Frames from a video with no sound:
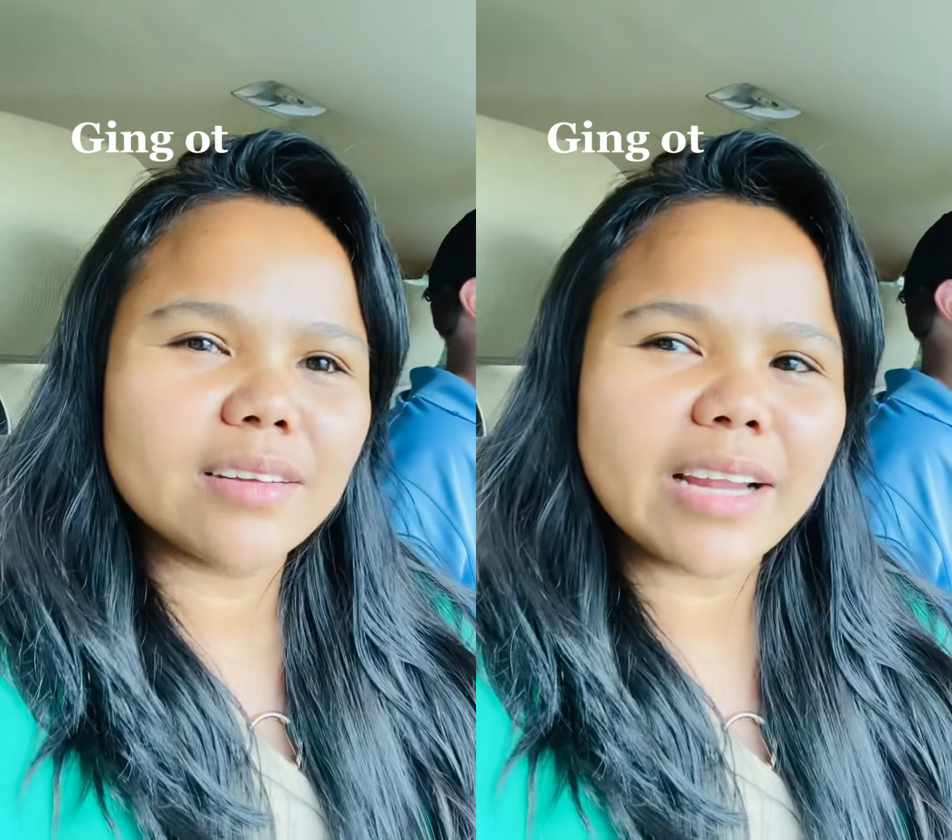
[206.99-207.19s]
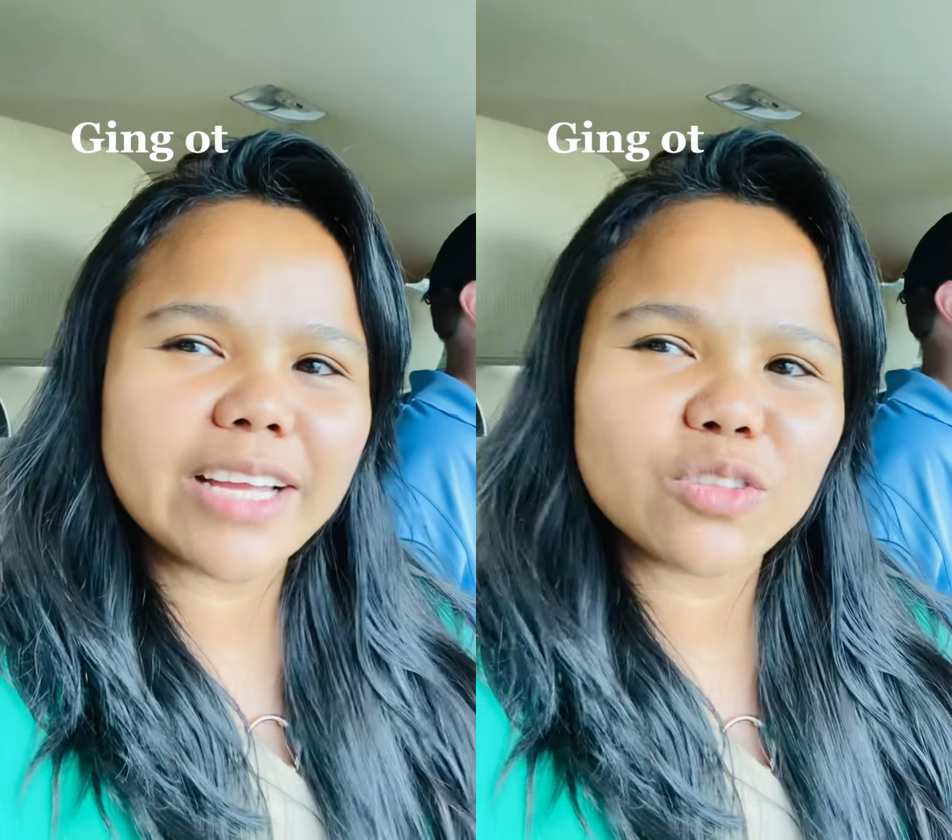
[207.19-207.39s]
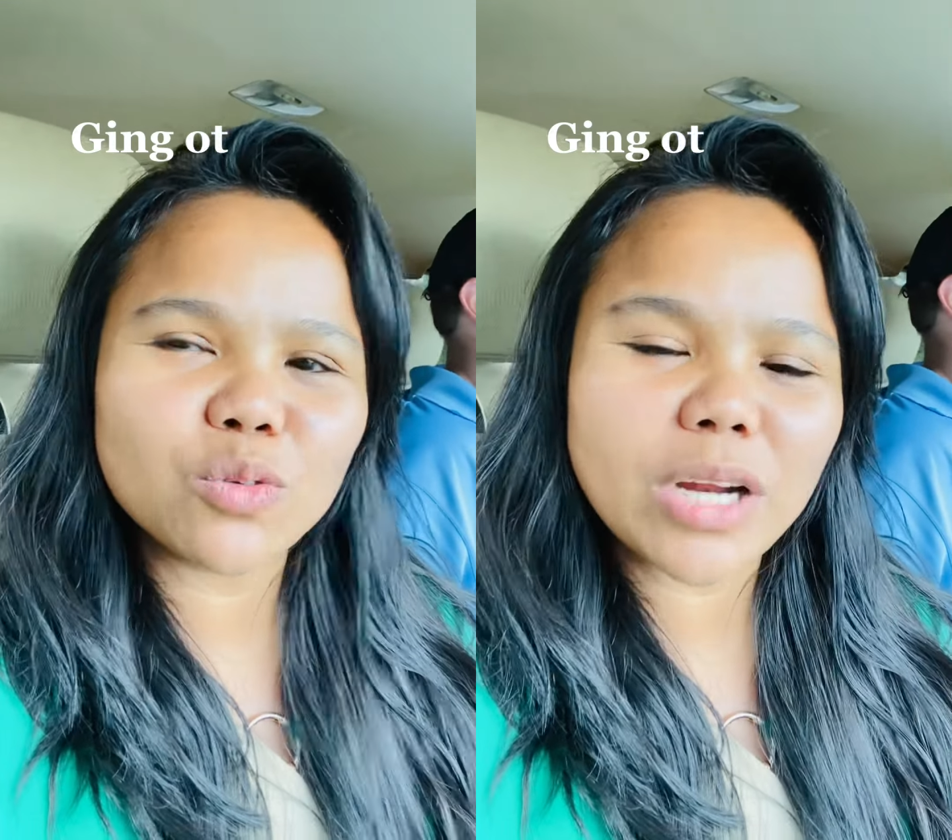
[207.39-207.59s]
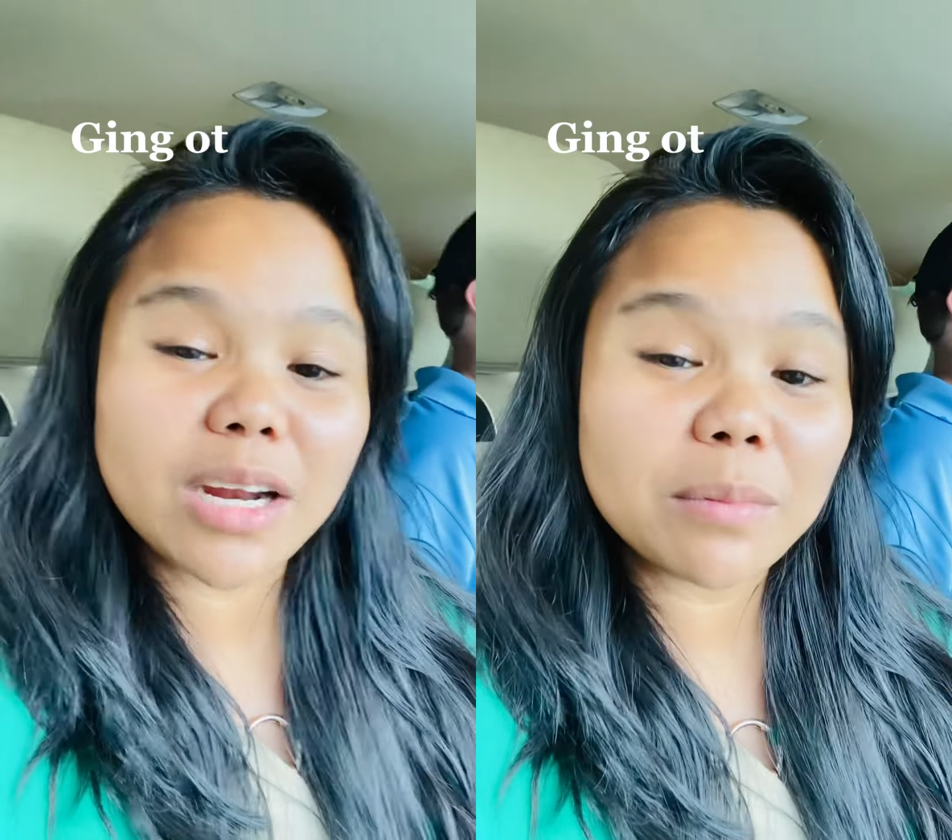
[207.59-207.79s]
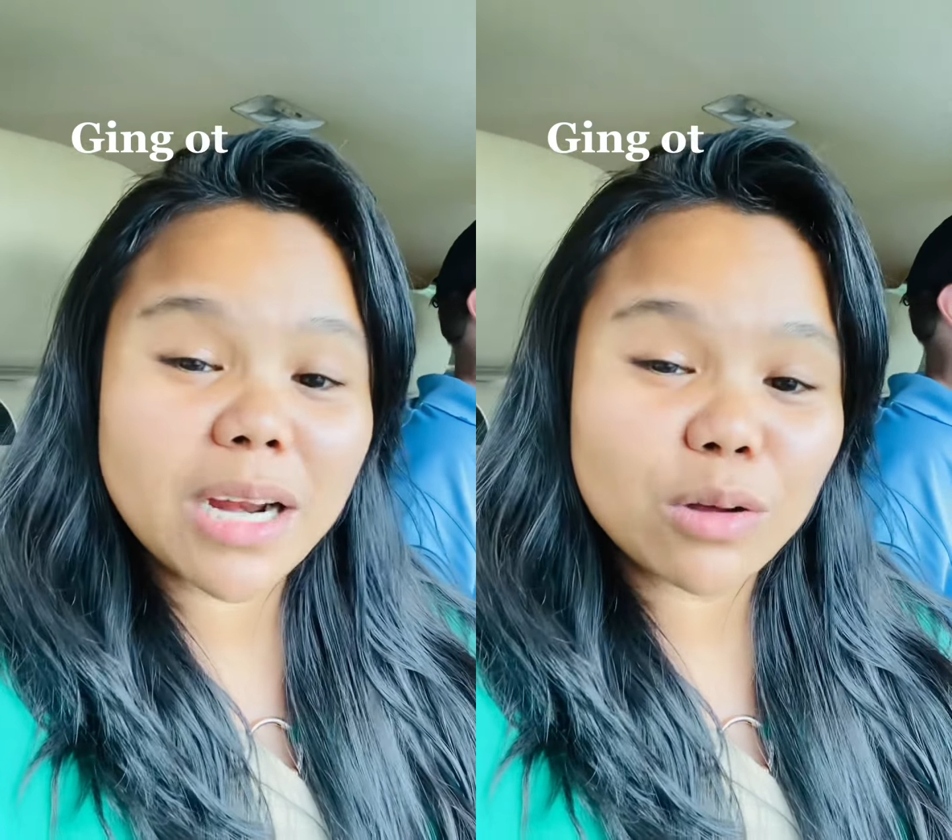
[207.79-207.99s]
nahinto na
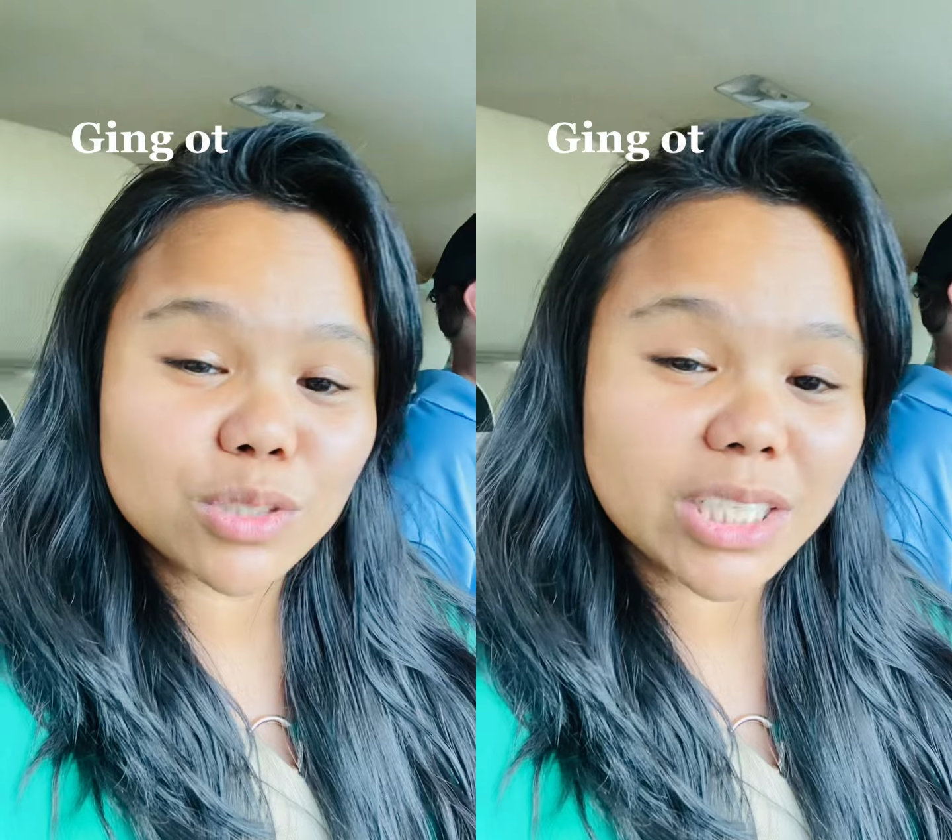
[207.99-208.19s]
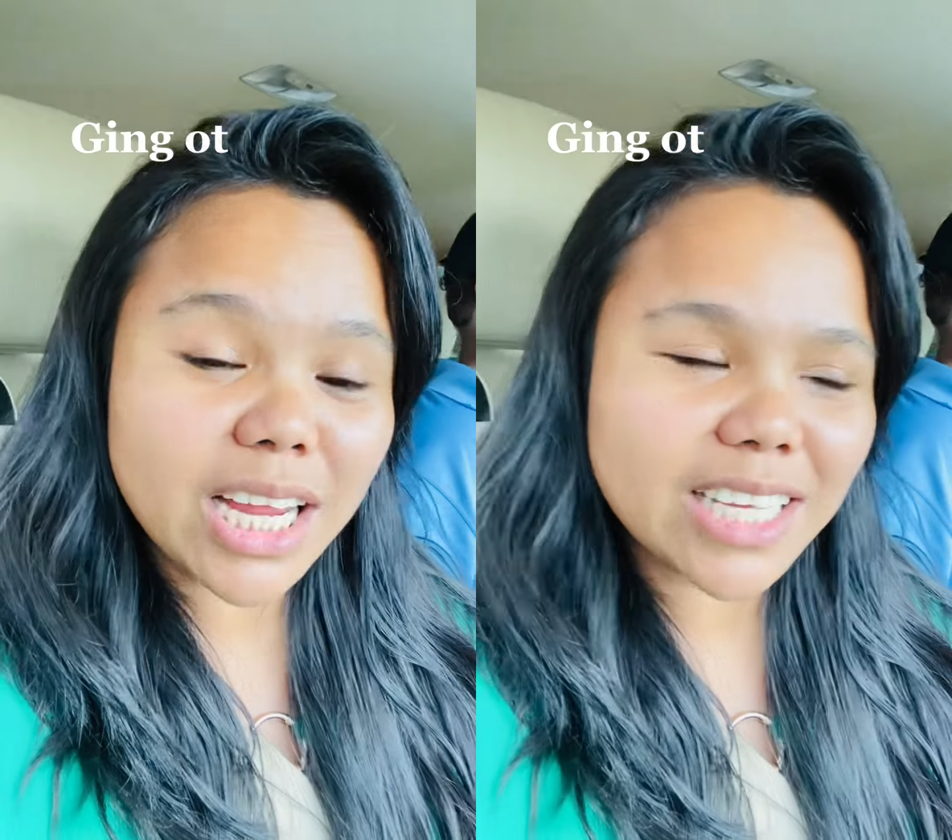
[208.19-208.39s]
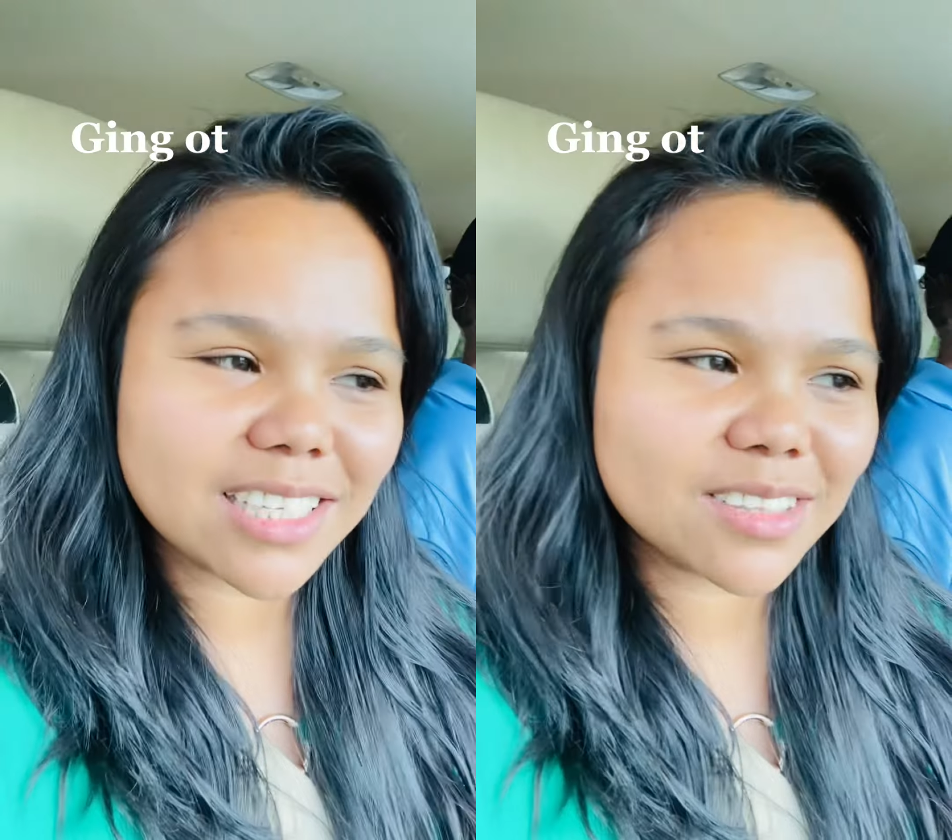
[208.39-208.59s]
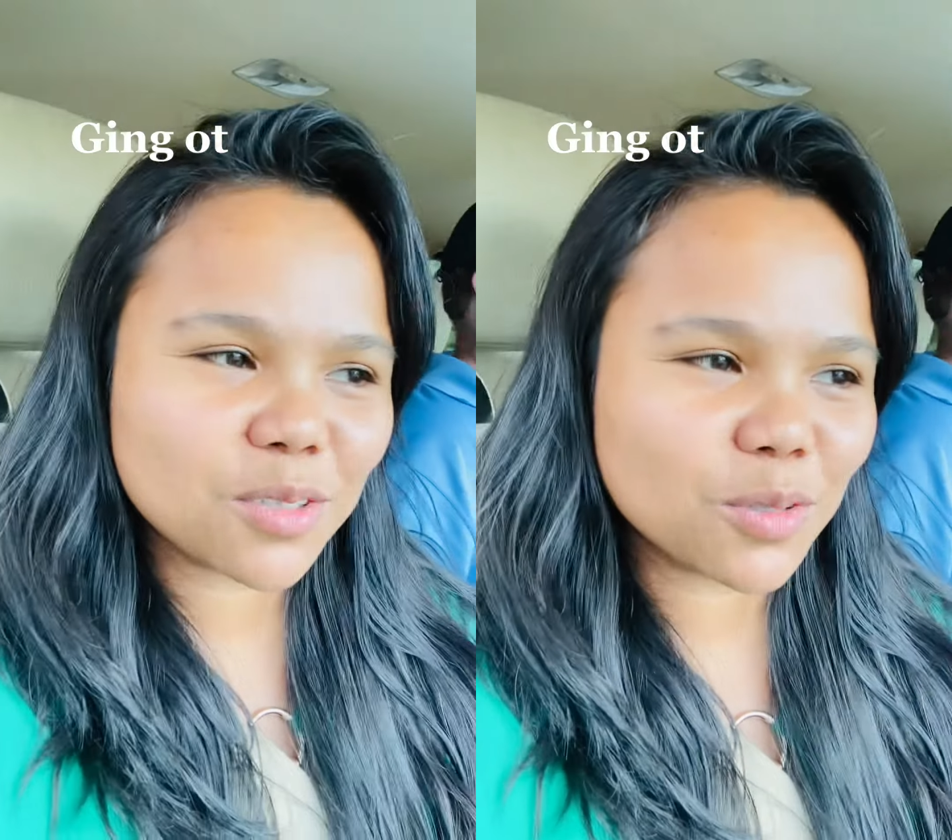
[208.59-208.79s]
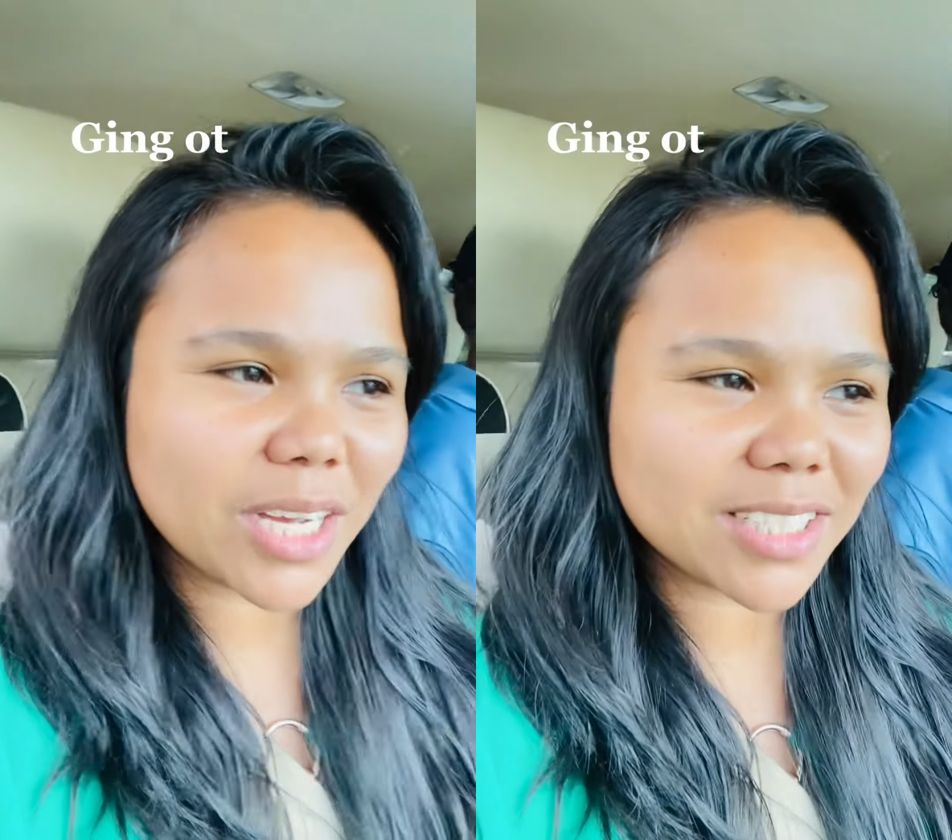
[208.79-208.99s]
naman ako sa diet
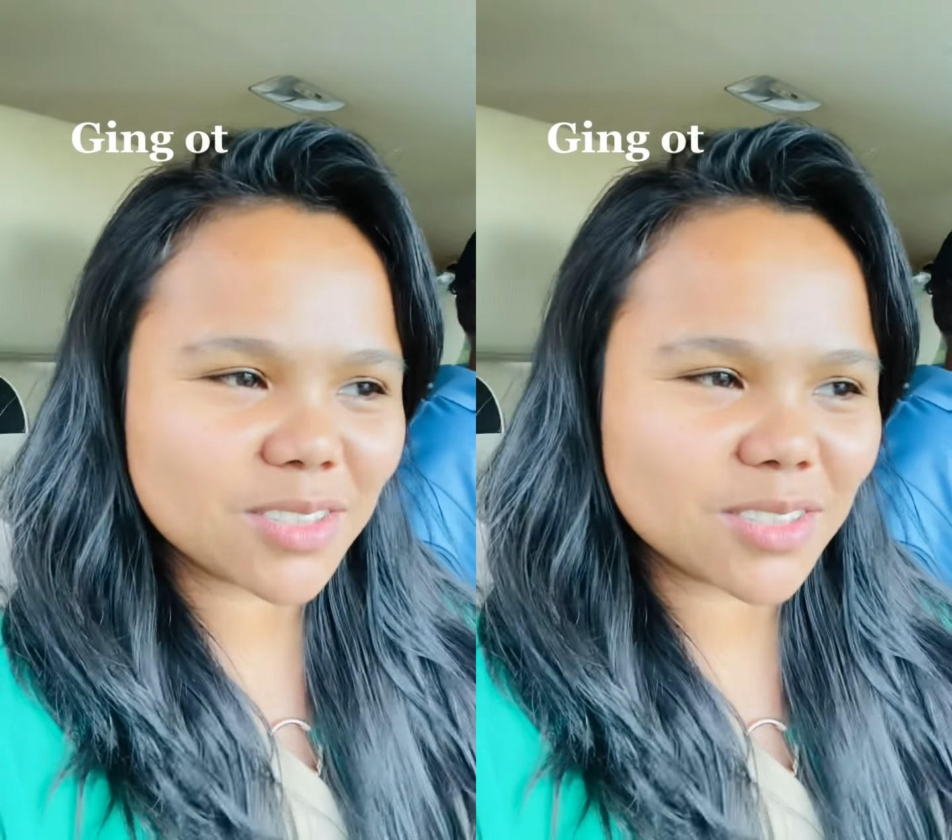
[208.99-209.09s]
ko guys.